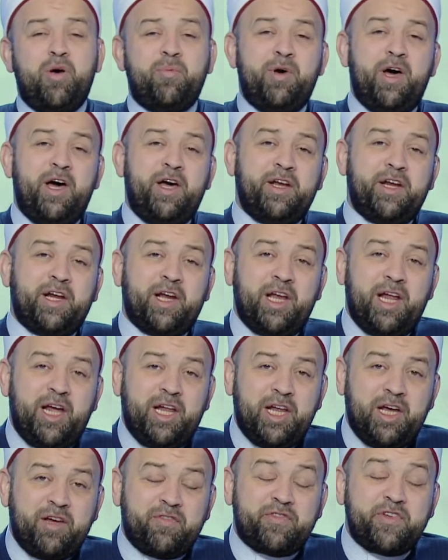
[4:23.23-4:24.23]
بارك
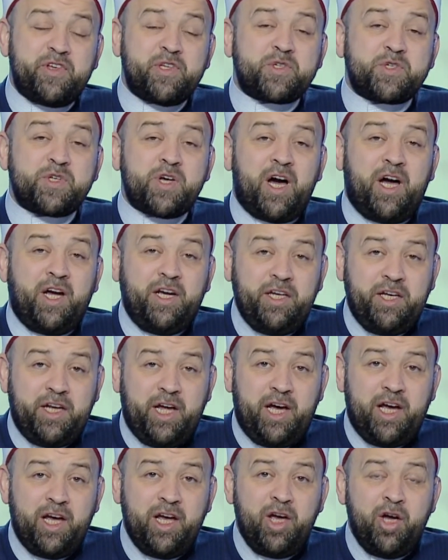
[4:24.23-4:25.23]
لنا في
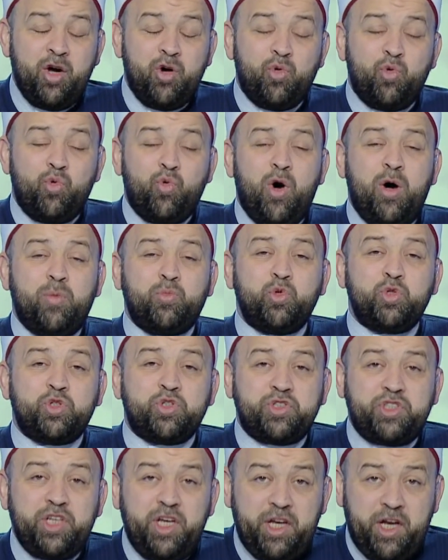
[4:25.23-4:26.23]
صاعنا
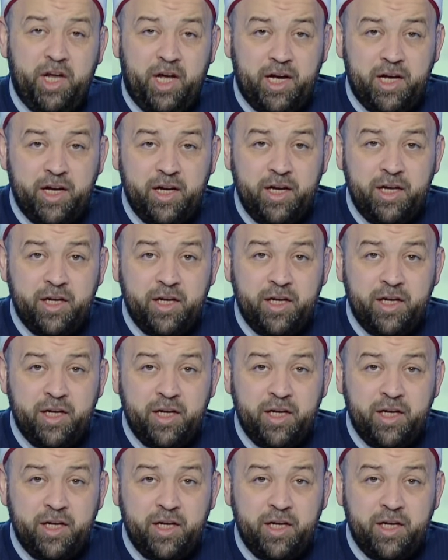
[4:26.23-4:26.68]
ومدنا